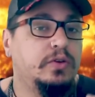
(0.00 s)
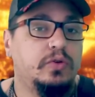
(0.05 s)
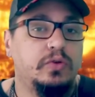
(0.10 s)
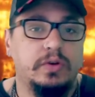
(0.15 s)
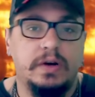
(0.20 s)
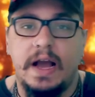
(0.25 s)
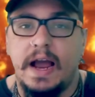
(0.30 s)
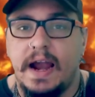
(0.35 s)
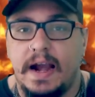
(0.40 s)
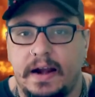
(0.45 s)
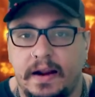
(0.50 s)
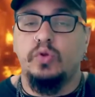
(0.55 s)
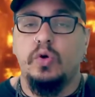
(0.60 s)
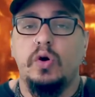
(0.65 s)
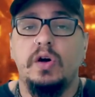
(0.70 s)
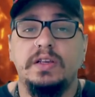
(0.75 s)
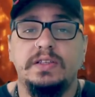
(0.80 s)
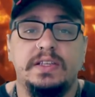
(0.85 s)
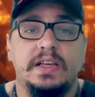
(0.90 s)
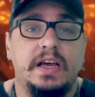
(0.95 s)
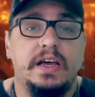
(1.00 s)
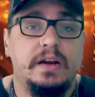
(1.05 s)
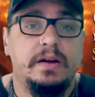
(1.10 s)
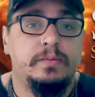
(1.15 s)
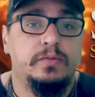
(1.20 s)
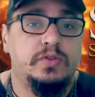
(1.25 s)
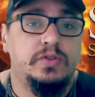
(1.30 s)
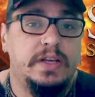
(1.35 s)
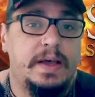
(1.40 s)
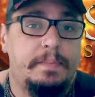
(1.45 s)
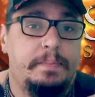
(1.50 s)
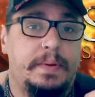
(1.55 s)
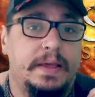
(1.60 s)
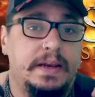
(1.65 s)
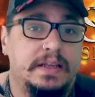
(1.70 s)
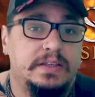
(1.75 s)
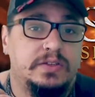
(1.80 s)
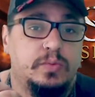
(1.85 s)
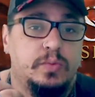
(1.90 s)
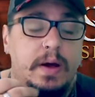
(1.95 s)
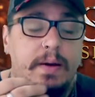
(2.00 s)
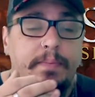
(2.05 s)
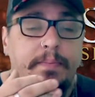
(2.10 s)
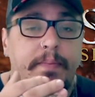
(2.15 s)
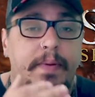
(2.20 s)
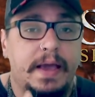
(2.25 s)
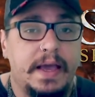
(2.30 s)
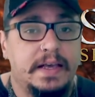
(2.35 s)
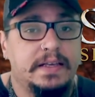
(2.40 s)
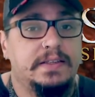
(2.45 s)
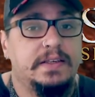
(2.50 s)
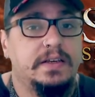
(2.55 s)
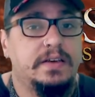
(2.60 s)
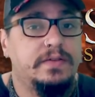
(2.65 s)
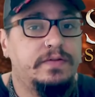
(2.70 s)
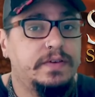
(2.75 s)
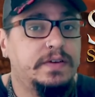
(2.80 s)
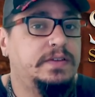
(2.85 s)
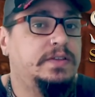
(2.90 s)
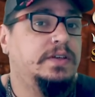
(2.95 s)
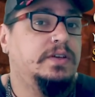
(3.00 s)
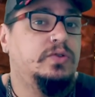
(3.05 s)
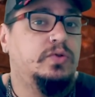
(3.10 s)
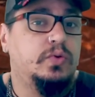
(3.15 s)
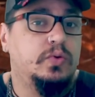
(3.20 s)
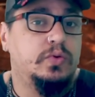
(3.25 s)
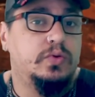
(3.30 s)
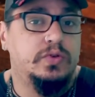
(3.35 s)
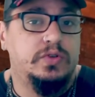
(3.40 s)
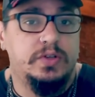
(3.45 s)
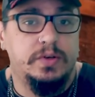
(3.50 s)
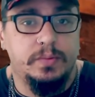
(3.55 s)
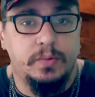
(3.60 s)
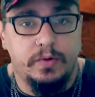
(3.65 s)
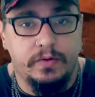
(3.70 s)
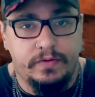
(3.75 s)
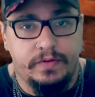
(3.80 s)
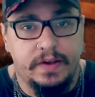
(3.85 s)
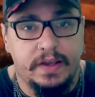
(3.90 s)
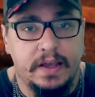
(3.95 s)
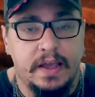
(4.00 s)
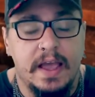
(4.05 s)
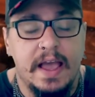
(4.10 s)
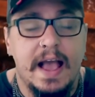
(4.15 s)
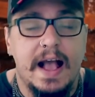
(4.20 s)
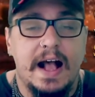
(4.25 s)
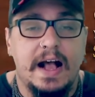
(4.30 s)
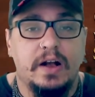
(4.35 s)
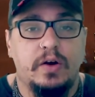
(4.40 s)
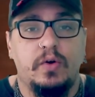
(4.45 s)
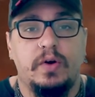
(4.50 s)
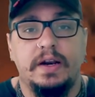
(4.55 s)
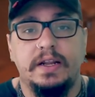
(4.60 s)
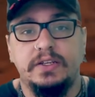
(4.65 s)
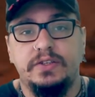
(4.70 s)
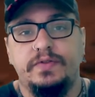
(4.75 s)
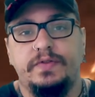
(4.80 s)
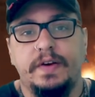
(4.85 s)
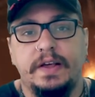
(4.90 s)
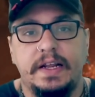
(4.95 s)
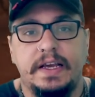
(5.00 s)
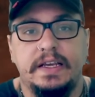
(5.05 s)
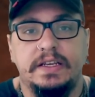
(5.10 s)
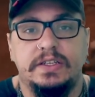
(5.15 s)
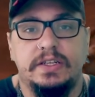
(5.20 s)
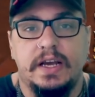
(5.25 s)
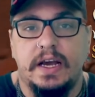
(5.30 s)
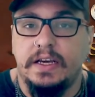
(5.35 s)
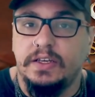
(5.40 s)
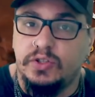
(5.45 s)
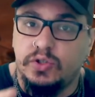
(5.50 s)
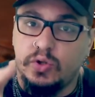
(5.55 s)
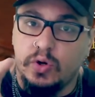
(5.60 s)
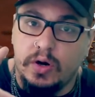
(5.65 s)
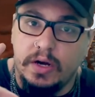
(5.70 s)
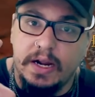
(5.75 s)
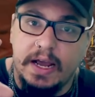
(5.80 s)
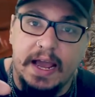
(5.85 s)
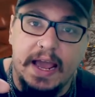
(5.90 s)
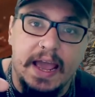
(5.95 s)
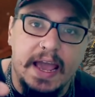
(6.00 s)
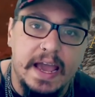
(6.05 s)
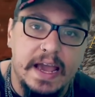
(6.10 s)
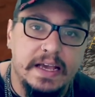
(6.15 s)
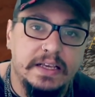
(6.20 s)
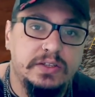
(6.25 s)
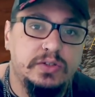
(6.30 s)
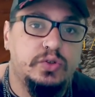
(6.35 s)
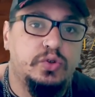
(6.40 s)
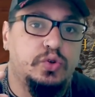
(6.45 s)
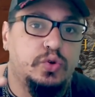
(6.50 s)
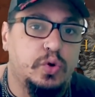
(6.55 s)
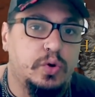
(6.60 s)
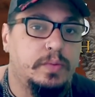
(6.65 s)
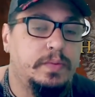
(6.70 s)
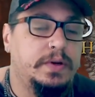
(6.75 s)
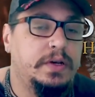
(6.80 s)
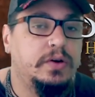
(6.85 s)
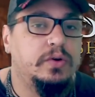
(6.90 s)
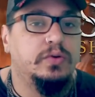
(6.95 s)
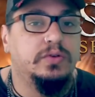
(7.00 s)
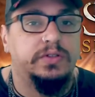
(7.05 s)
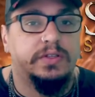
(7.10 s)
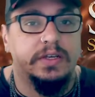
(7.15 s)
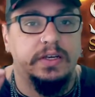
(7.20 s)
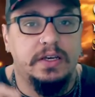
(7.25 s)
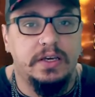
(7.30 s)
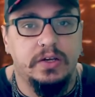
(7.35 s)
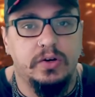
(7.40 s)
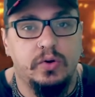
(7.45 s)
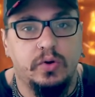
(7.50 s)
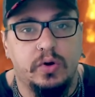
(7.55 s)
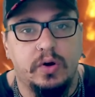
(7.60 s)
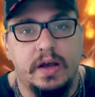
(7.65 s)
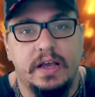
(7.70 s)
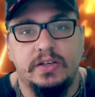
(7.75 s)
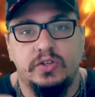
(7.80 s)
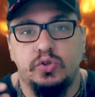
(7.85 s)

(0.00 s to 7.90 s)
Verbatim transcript: lugar. Nós éramos apenas uma peça que fazia tudo se mover. Agora é diferente. A história é sobre o Sekiro, é